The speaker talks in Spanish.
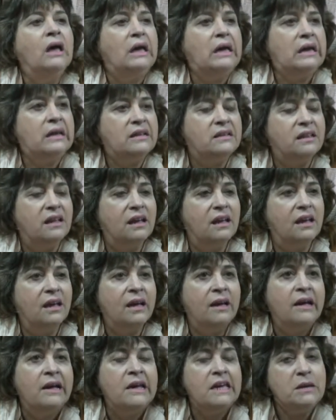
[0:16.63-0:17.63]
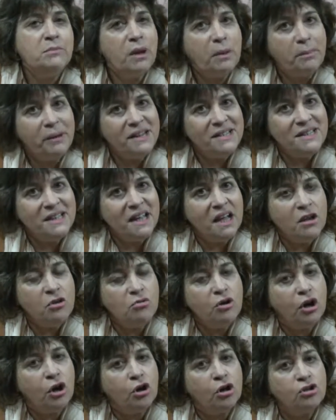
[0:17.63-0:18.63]
Este, y me parece que hay un
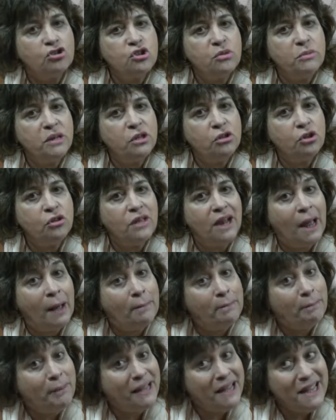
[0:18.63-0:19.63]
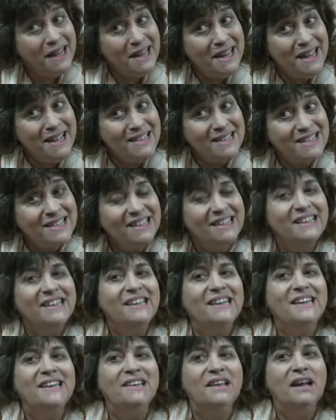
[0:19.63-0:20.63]
reconocimiento de las pequeñas
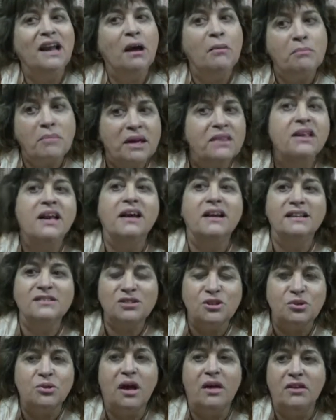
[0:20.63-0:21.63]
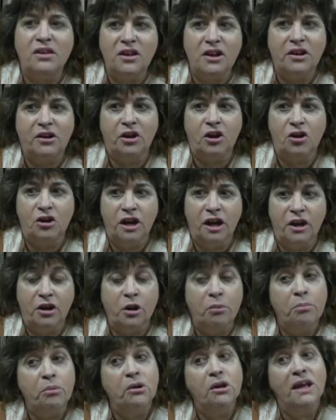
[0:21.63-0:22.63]
y de las medianas ciudades de Río
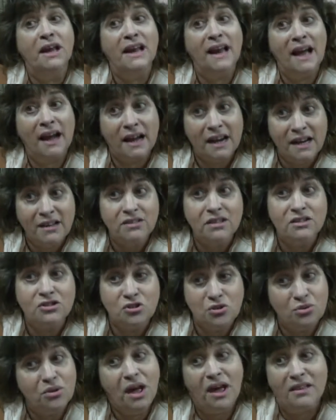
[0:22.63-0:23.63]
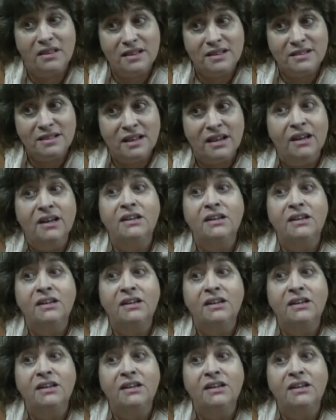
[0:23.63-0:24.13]
Negro, porque las grandes ciudades